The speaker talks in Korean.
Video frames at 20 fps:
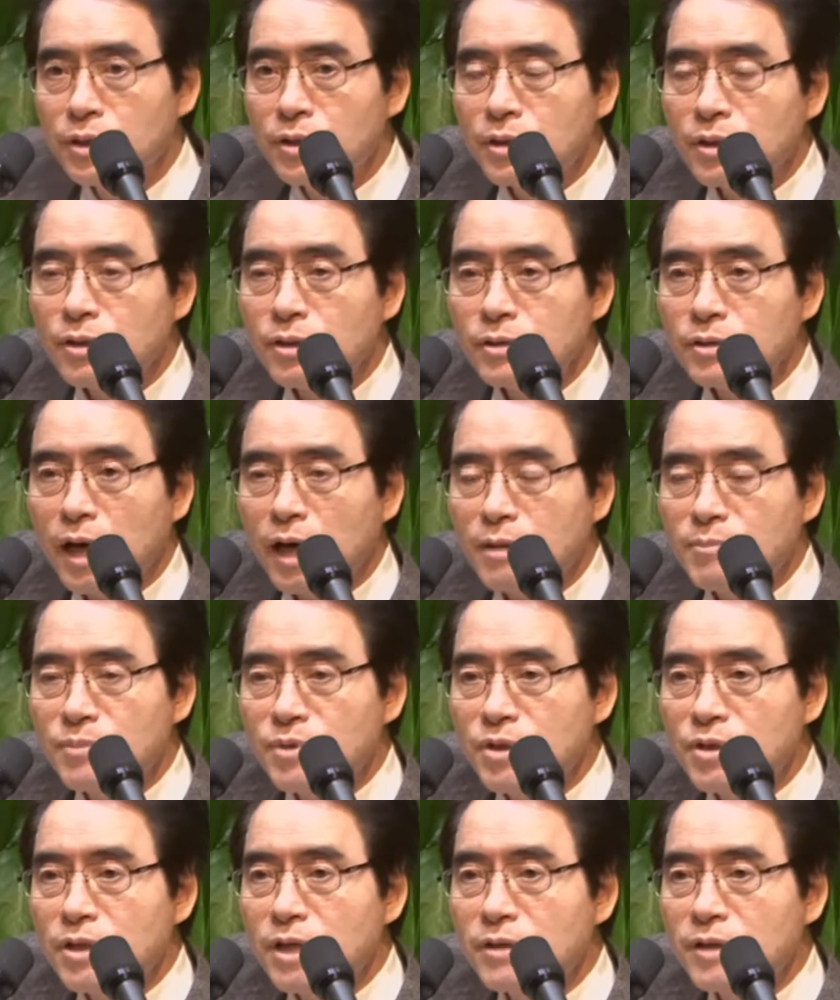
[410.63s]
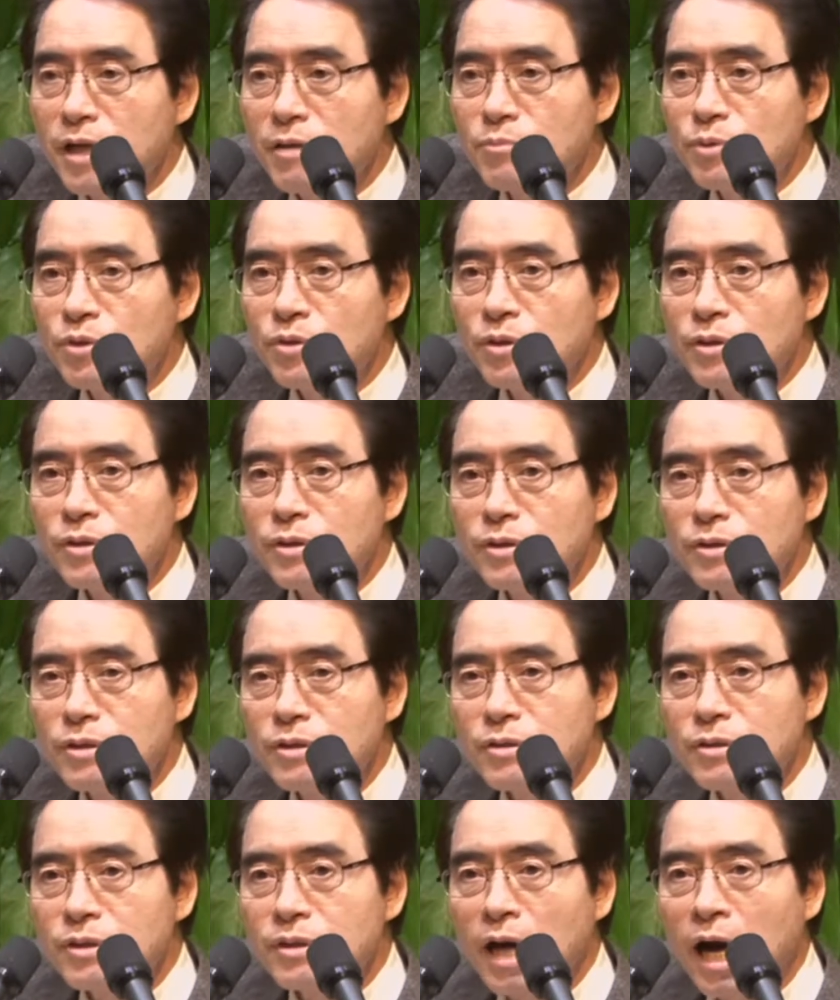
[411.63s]
그 사람들이 옛날부터
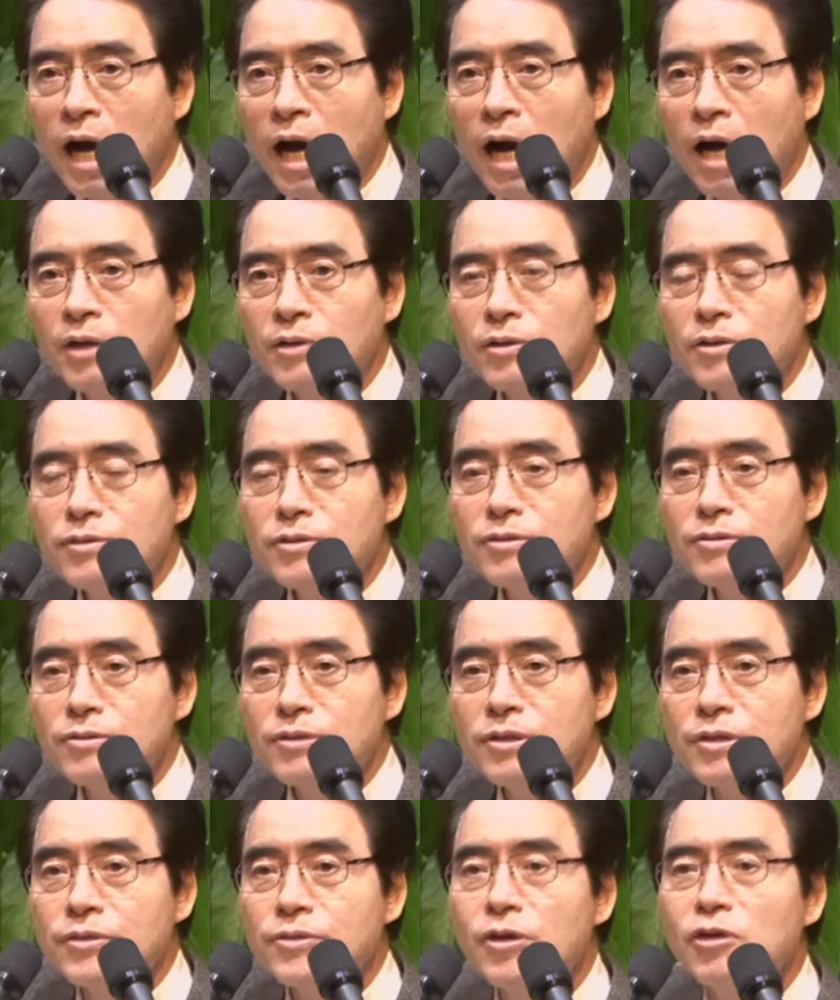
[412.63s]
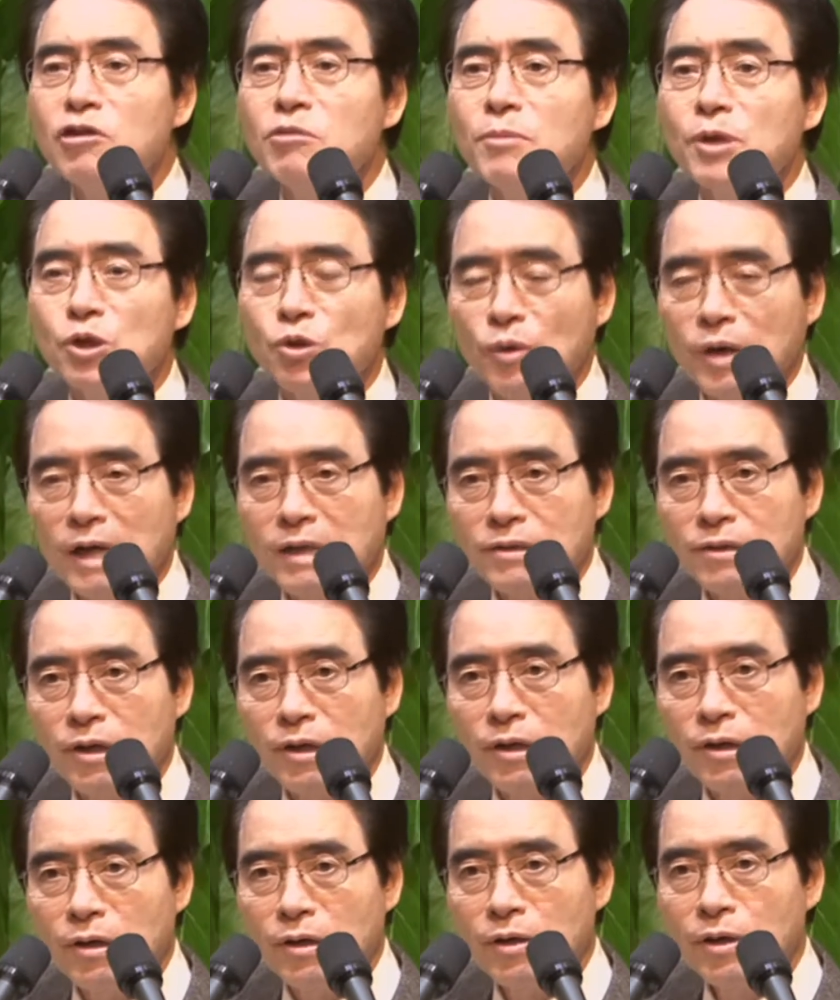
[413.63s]
이거는 다 어른들이 경험을
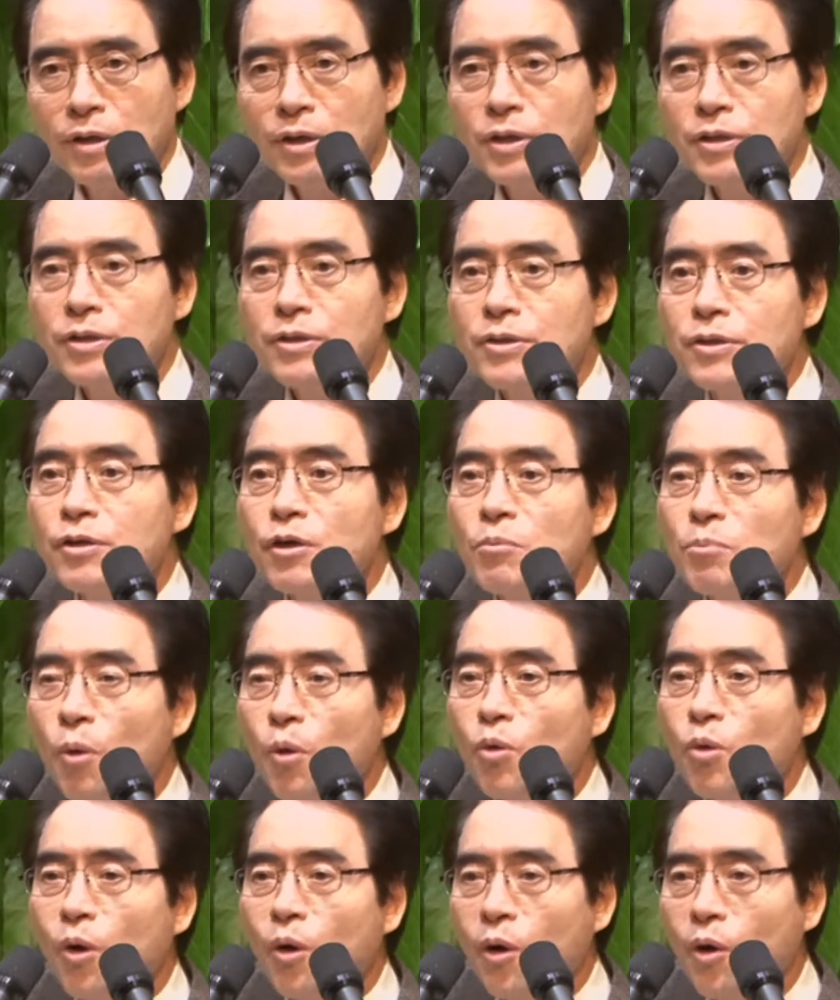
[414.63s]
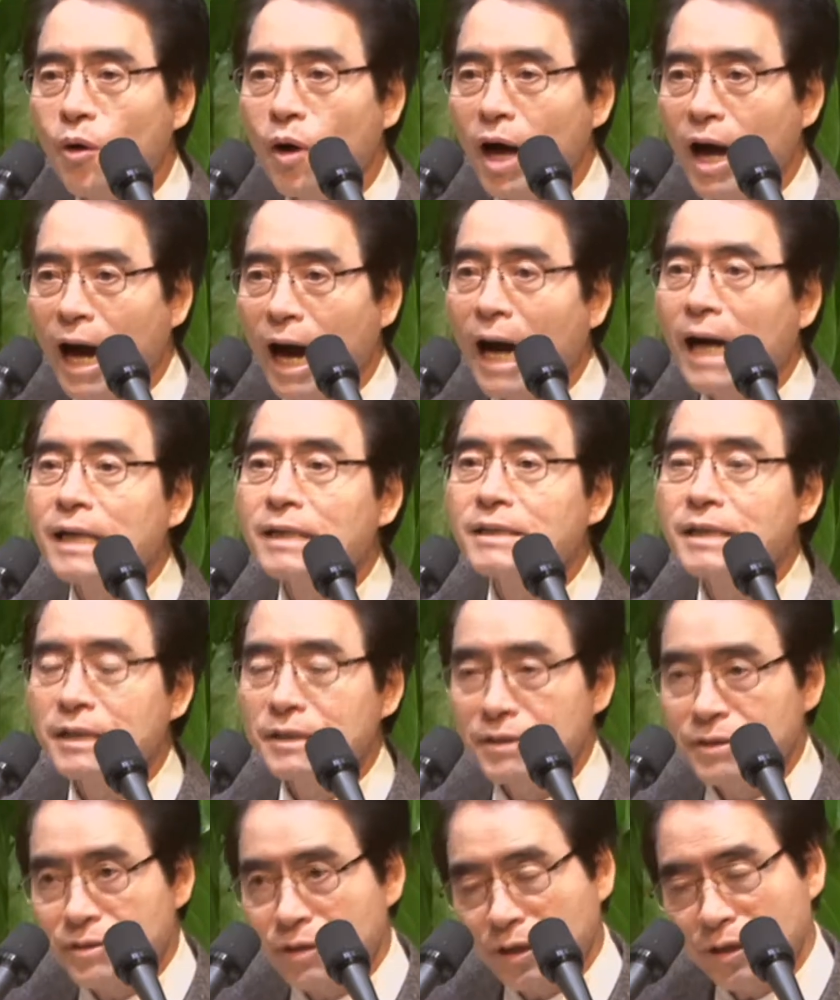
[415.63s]
통해서 이거 보고 알게
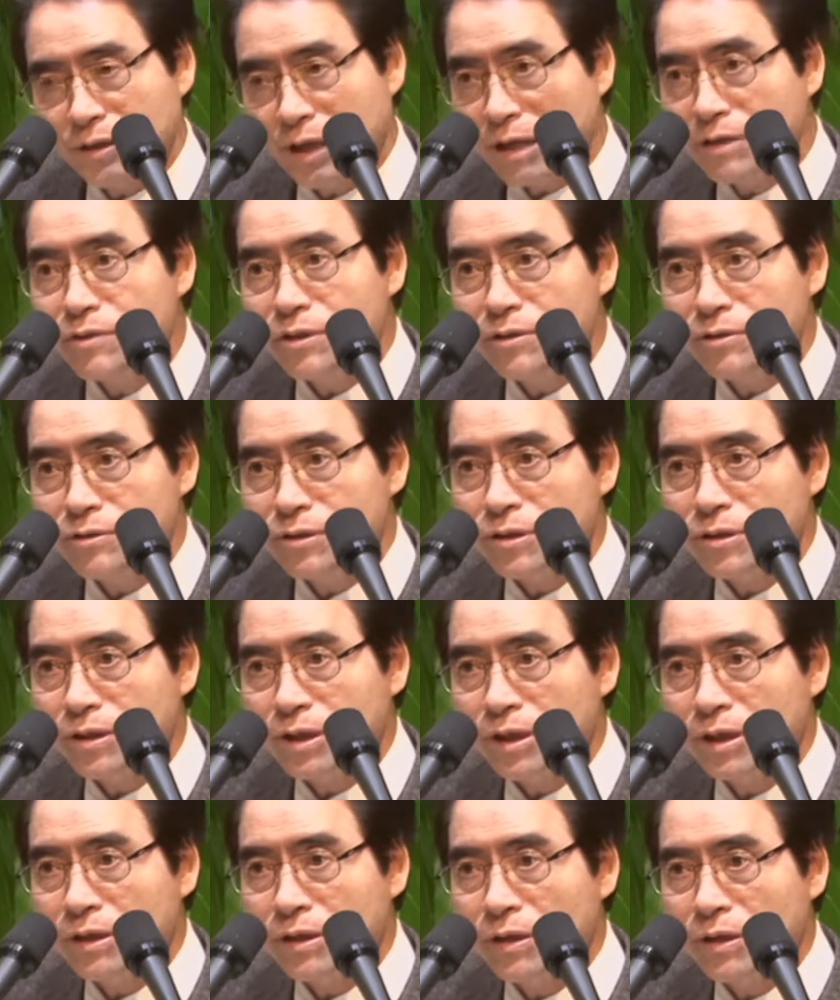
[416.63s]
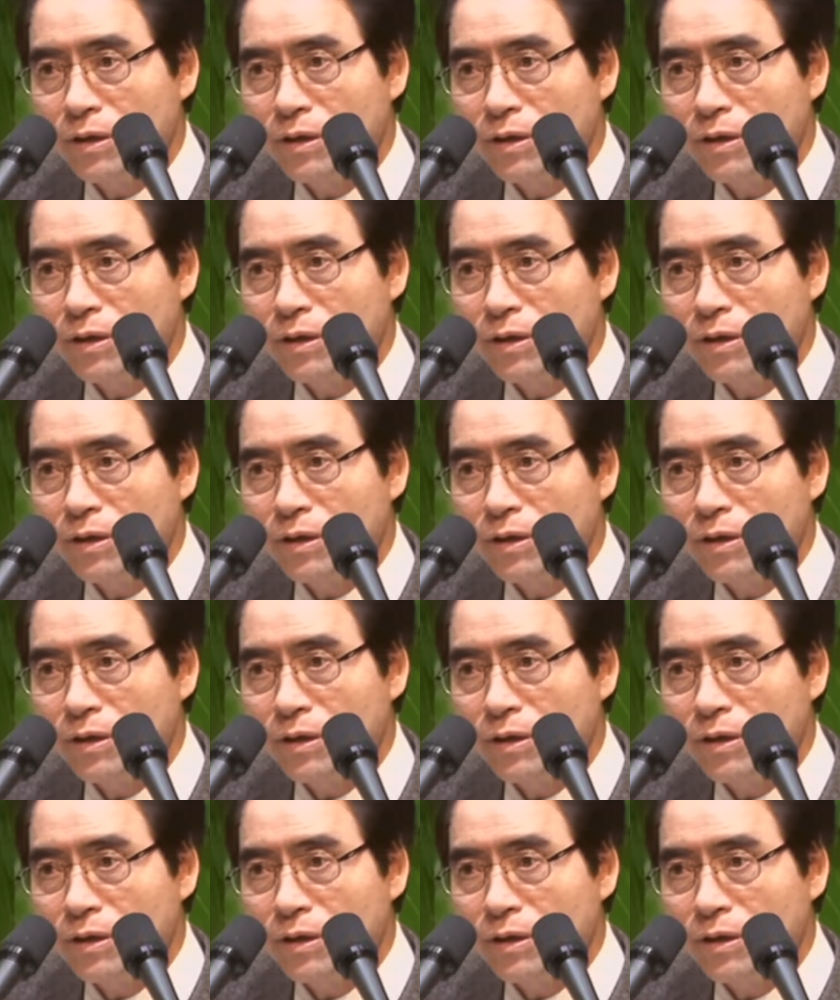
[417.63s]
그렇게 된 거거든요. 이게요.